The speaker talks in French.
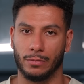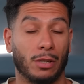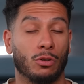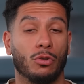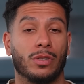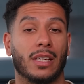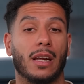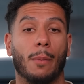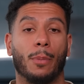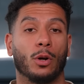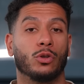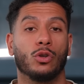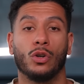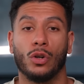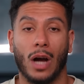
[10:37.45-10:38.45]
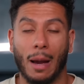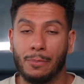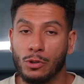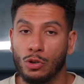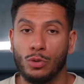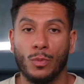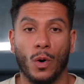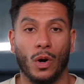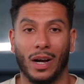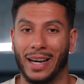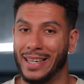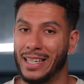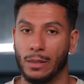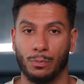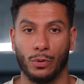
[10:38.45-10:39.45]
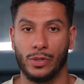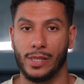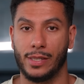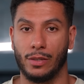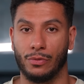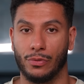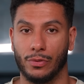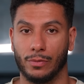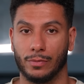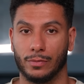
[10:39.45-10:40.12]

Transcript: parce que ça n'apporte absolument rien de positif.